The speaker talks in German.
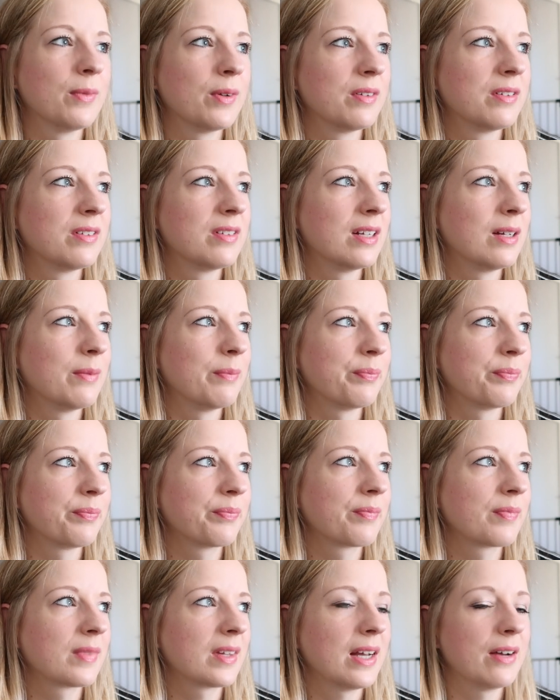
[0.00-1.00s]
Und ähm,
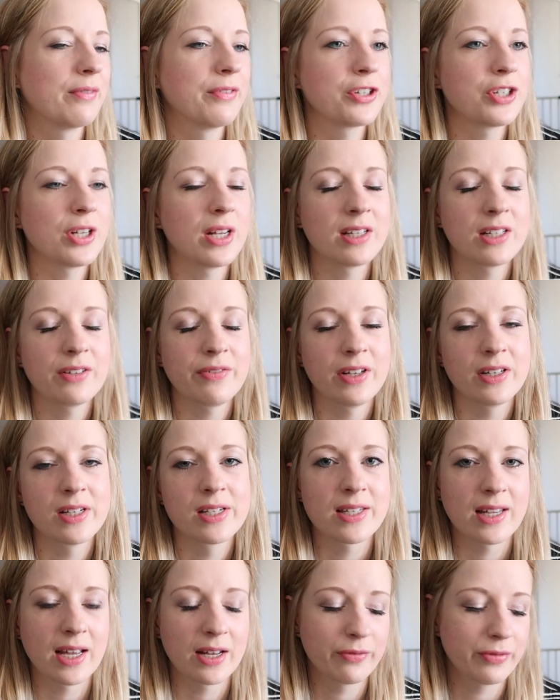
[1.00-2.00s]
ja, wahrscheinlich werde
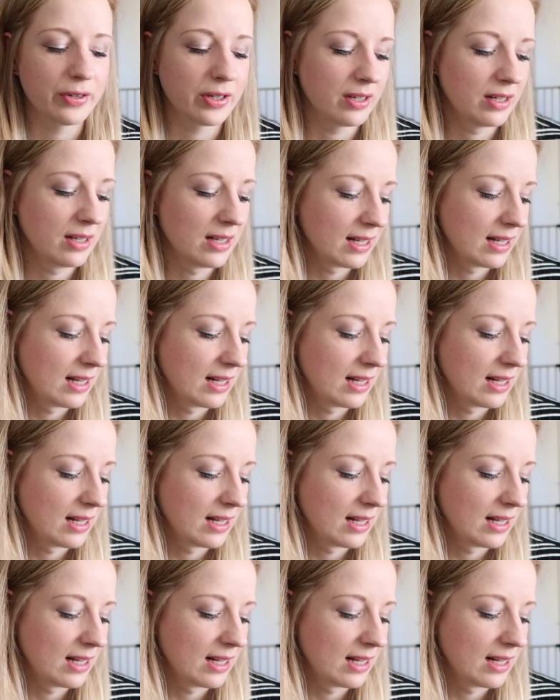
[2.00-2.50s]
ich es einfach